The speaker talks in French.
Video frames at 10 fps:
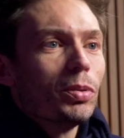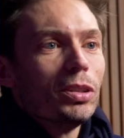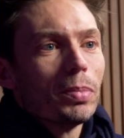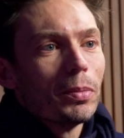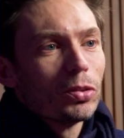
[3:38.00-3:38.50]

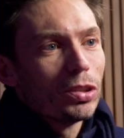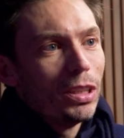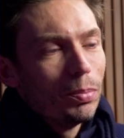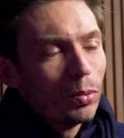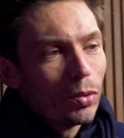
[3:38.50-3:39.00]
Pauline
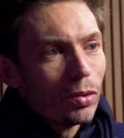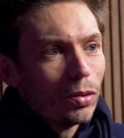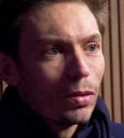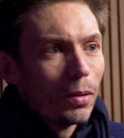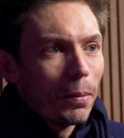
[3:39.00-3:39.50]
Parmentier, pour
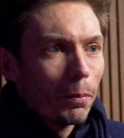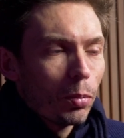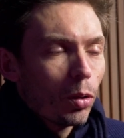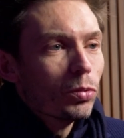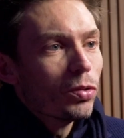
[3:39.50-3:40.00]
euh,
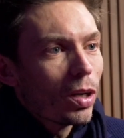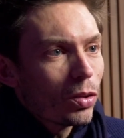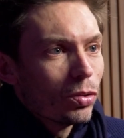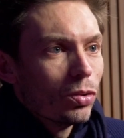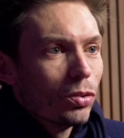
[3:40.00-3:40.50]
promouvoir
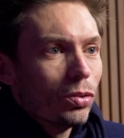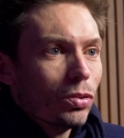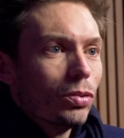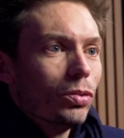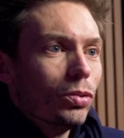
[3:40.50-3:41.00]

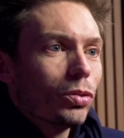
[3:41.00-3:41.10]
le,